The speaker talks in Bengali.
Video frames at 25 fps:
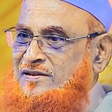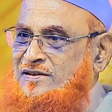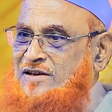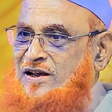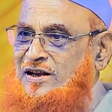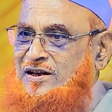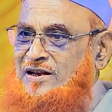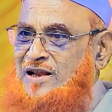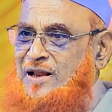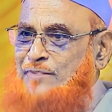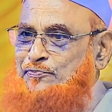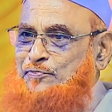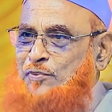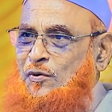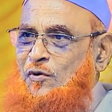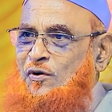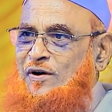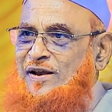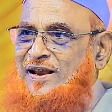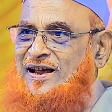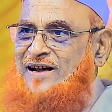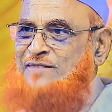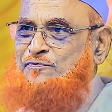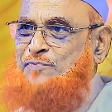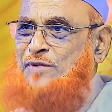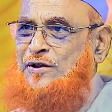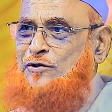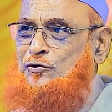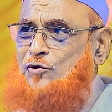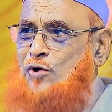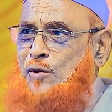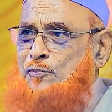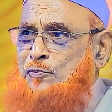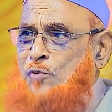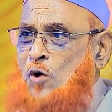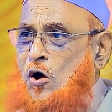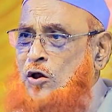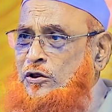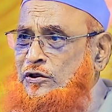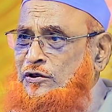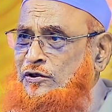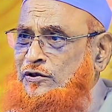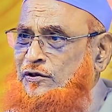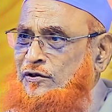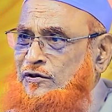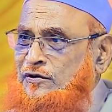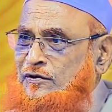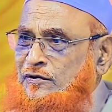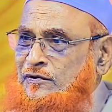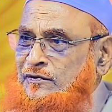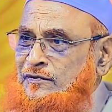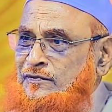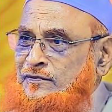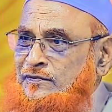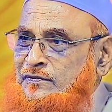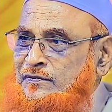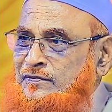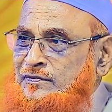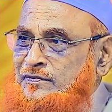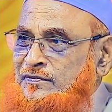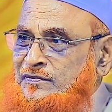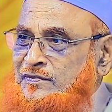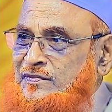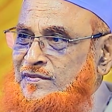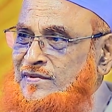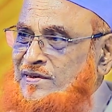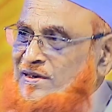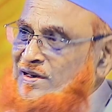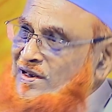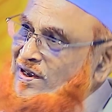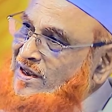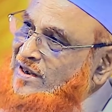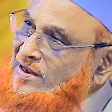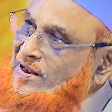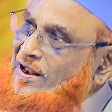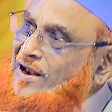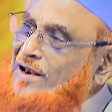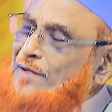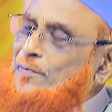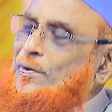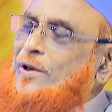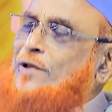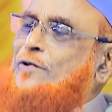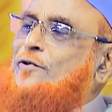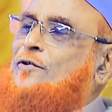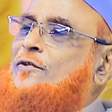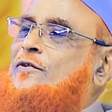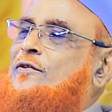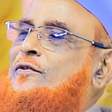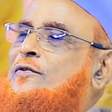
জান্নাত পাওয়ার একমাত্র পথ আল্লাহর এবাদত